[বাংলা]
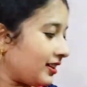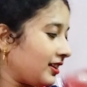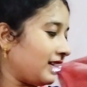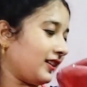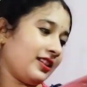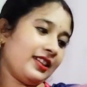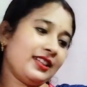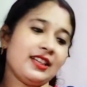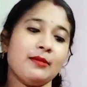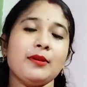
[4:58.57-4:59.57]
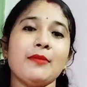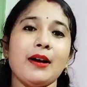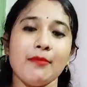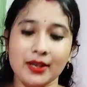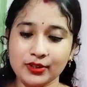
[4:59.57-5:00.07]
আর এটা আমার
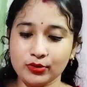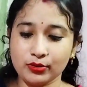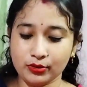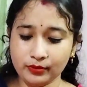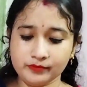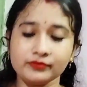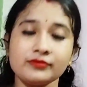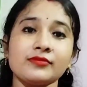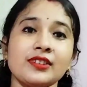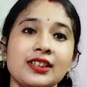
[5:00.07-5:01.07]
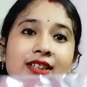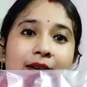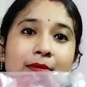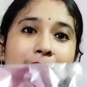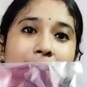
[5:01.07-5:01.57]
বাবার জন্য এটা আমার
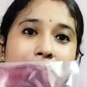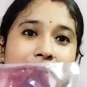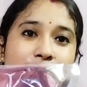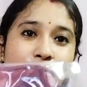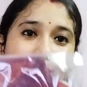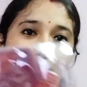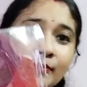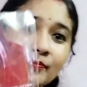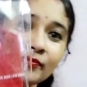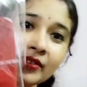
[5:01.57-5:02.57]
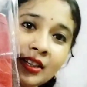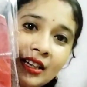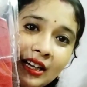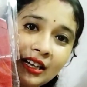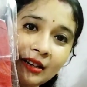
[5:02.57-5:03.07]
বাবার জন্য
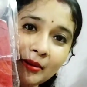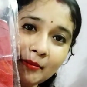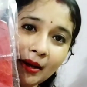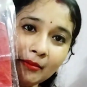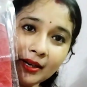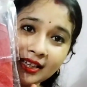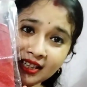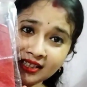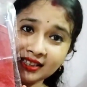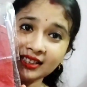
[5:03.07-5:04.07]
আমার বাবার গেঞ্জি